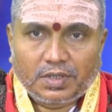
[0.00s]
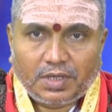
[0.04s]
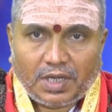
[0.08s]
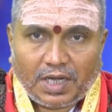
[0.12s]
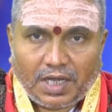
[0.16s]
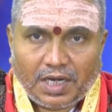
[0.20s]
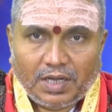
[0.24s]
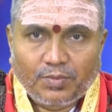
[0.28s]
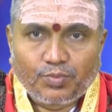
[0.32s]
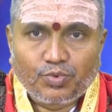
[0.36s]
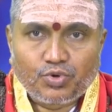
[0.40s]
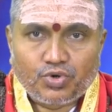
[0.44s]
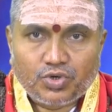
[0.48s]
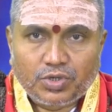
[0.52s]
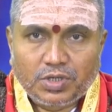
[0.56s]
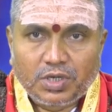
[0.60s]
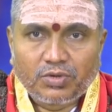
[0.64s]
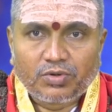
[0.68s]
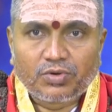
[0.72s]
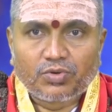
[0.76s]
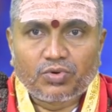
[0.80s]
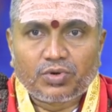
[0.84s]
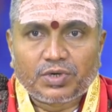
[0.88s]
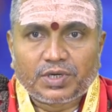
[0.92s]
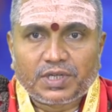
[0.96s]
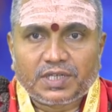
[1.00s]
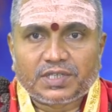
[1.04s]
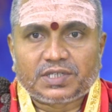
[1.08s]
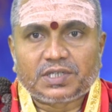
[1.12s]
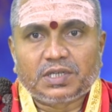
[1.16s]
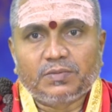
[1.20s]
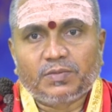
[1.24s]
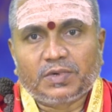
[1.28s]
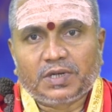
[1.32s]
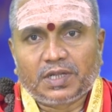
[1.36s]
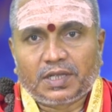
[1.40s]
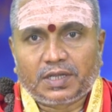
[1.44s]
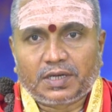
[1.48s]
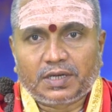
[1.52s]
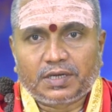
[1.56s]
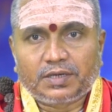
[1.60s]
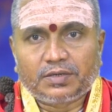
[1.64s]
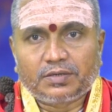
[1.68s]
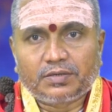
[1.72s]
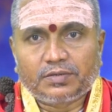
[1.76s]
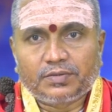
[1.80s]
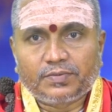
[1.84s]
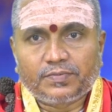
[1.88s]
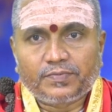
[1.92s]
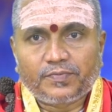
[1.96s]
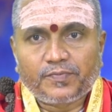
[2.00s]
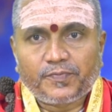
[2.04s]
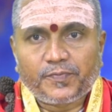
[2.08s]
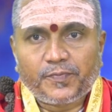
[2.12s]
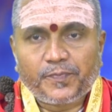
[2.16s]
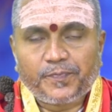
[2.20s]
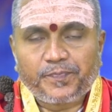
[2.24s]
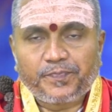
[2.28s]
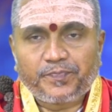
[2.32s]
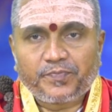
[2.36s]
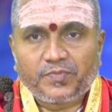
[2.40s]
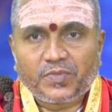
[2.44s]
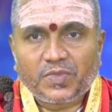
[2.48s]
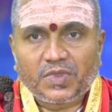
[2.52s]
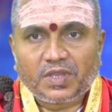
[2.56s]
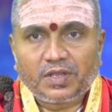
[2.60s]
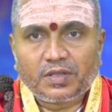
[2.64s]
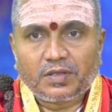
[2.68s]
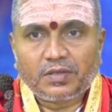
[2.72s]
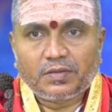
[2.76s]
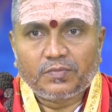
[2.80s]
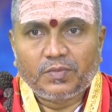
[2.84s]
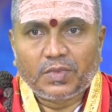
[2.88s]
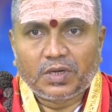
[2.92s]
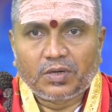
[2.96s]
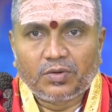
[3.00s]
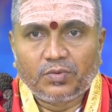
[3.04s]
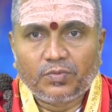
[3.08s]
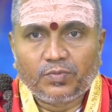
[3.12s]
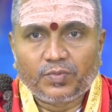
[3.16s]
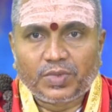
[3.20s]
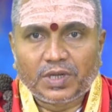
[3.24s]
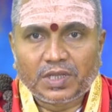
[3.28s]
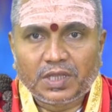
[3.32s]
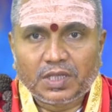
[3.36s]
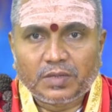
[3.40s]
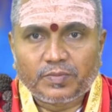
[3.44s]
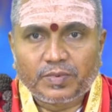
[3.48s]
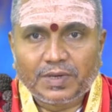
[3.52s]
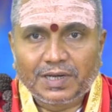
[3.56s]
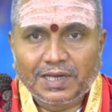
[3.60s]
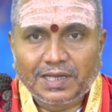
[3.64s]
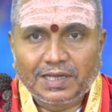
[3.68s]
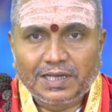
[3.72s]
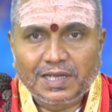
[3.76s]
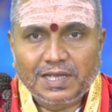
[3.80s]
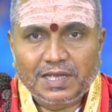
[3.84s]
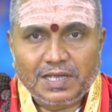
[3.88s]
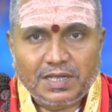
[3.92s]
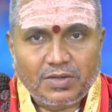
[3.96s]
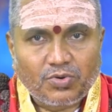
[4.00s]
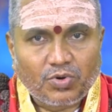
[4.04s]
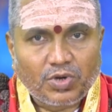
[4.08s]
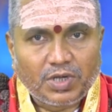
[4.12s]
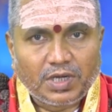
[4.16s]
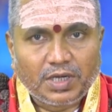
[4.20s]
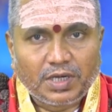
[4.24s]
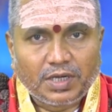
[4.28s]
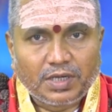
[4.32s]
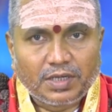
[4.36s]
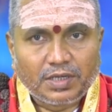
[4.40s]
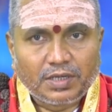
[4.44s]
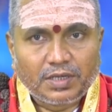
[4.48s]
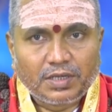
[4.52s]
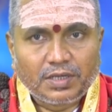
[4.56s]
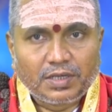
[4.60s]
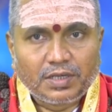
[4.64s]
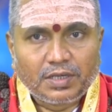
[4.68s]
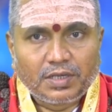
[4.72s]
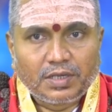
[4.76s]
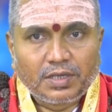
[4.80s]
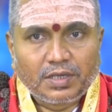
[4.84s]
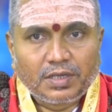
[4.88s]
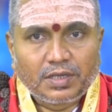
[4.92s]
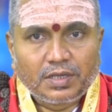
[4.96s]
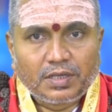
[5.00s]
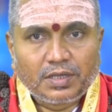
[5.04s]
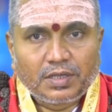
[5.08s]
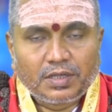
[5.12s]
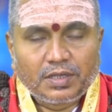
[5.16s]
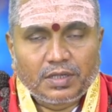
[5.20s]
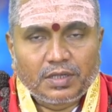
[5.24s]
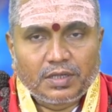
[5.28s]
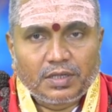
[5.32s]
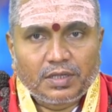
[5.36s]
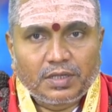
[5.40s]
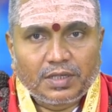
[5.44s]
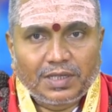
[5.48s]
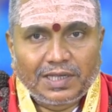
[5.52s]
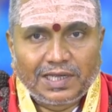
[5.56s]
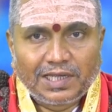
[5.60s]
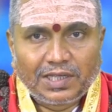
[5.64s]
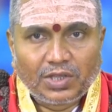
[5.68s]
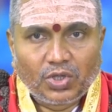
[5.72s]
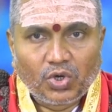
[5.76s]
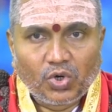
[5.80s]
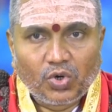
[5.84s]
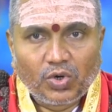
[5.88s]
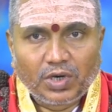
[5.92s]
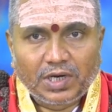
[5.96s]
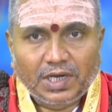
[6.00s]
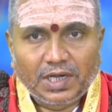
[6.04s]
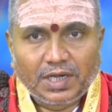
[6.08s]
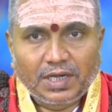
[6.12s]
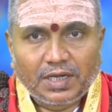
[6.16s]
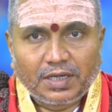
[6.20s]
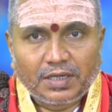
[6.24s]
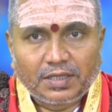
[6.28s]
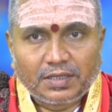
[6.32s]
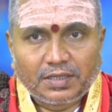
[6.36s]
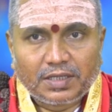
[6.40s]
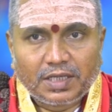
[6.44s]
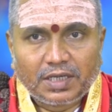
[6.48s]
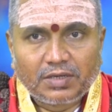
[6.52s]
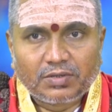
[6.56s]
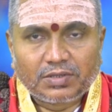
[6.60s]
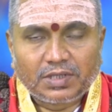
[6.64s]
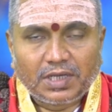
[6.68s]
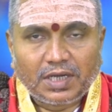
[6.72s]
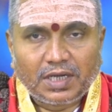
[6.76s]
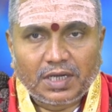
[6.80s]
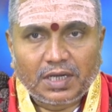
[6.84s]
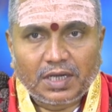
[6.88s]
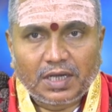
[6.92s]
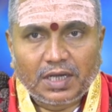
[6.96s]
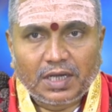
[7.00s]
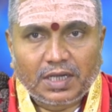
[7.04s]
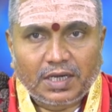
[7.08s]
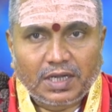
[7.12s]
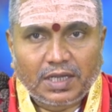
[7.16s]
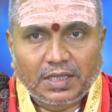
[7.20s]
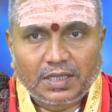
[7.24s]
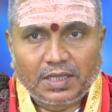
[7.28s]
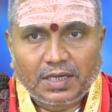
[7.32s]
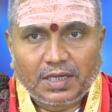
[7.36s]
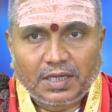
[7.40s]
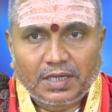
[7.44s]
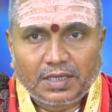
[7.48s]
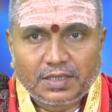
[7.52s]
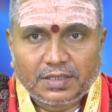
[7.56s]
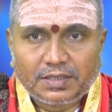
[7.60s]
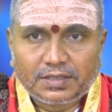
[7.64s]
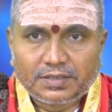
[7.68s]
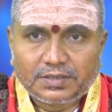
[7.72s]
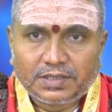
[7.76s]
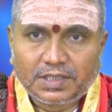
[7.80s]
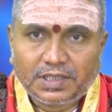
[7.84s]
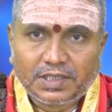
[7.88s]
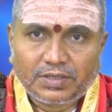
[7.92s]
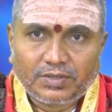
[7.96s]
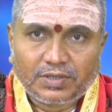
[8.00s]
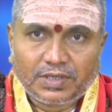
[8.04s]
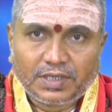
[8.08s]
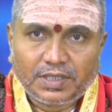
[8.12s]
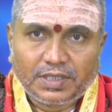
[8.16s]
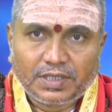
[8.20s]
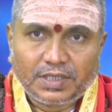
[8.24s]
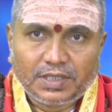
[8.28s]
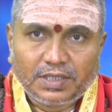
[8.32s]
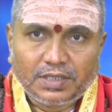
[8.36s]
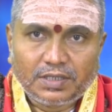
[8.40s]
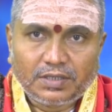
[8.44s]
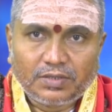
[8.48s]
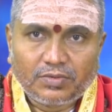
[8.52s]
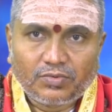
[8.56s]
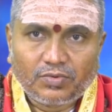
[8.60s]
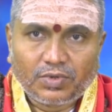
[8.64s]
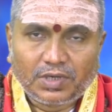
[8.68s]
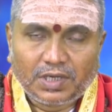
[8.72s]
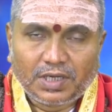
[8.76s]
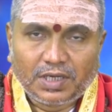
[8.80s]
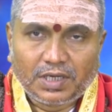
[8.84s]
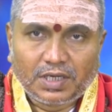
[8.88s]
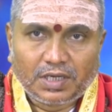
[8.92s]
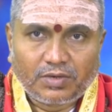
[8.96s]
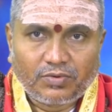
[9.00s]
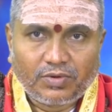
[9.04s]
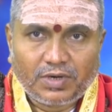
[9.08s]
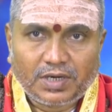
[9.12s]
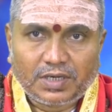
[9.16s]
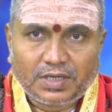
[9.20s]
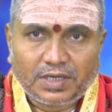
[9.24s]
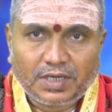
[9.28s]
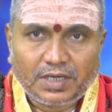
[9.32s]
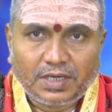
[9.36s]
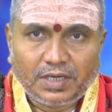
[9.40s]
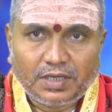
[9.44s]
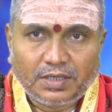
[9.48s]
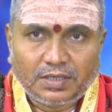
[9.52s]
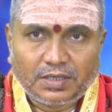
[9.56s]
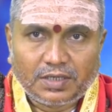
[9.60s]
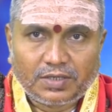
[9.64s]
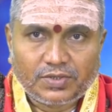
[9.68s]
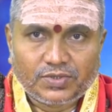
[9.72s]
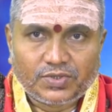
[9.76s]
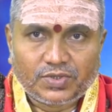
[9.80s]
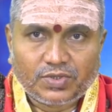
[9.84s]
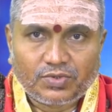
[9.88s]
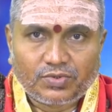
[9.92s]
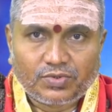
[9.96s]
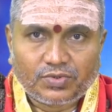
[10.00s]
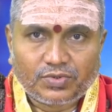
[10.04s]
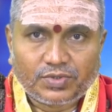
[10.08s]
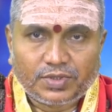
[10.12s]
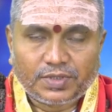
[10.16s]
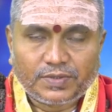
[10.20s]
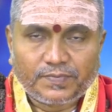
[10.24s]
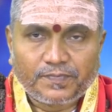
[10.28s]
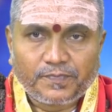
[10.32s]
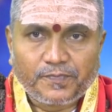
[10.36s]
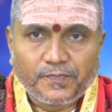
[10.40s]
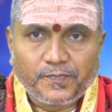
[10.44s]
కాలపురుషుడు ఎవరు అంటే శ్రీమన్నారాయణుడు మనం ప్రతి పండగకి కూడా ఏదో ఒక దేవతా ఆరాధన చేయడం అనేది ఒక అలవాటుగా నడుస్తూ ఉంటుంది